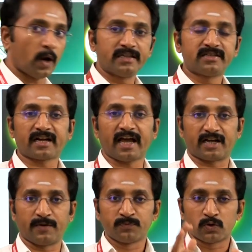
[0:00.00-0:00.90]
டுவெல்த்
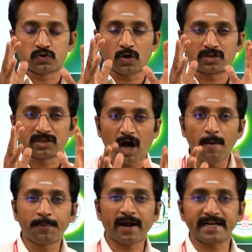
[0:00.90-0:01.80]
ரேங்க் ஸோ
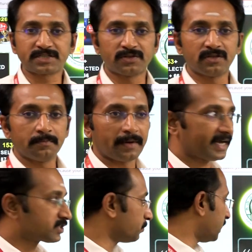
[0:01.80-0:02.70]
டாப் ரேங்க்ஸ் வந்து மேக்ஸ்